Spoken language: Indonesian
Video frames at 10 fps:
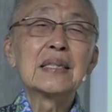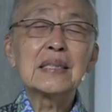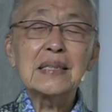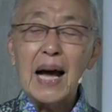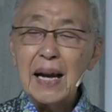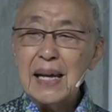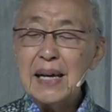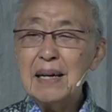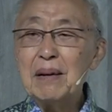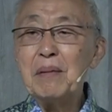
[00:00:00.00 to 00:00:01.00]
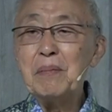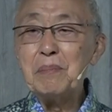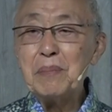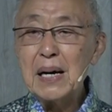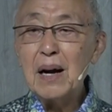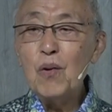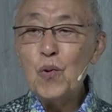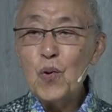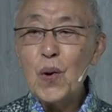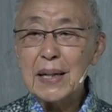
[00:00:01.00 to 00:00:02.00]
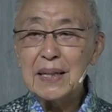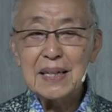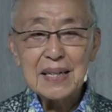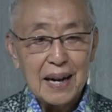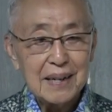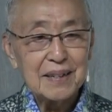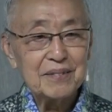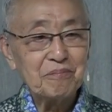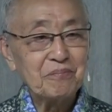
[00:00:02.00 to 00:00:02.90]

saling menguatkan.